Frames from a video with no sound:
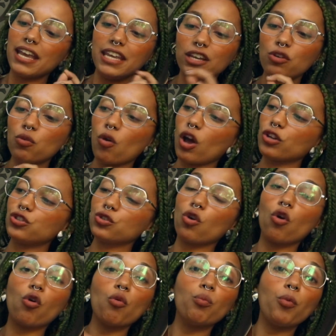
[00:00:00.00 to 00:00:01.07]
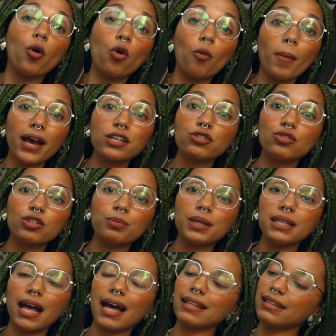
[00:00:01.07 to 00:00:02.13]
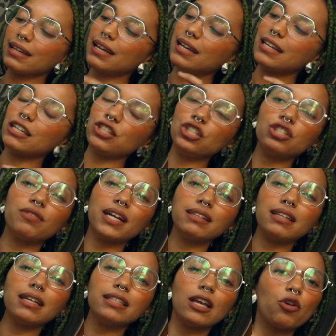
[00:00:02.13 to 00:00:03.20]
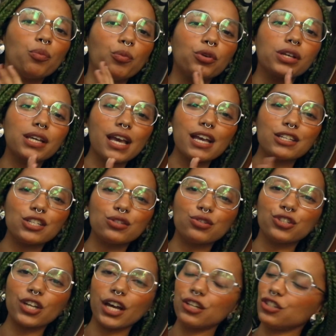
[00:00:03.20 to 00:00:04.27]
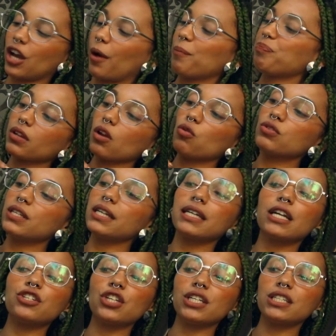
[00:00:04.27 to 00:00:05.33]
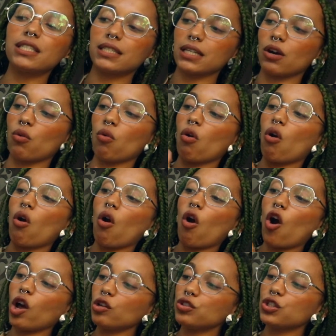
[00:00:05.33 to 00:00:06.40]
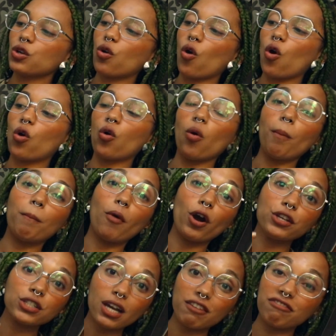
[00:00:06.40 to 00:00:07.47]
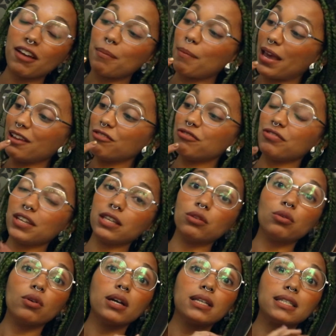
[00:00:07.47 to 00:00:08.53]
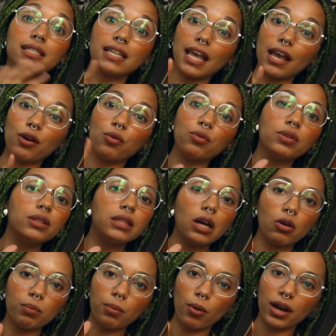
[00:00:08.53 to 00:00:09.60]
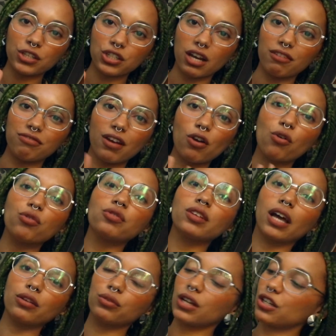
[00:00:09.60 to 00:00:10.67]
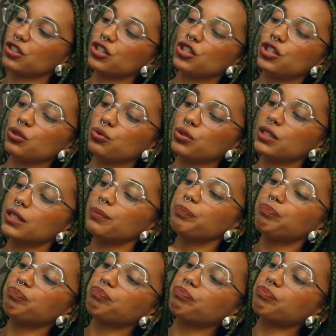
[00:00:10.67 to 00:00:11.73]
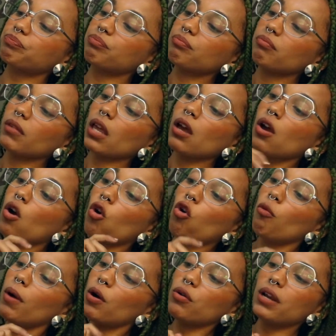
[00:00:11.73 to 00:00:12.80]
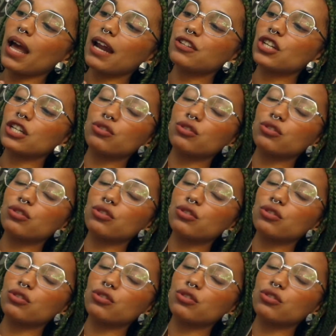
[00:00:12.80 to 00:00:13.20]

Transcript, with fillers: e com óleo de coco um pouco mais turbinada e a gente vai entender o porquê disso já já. Os ingredientes são óleo de coco, pó de café bem fino, seco, não borra de café, ao contrário do que a gente usa, uma colher de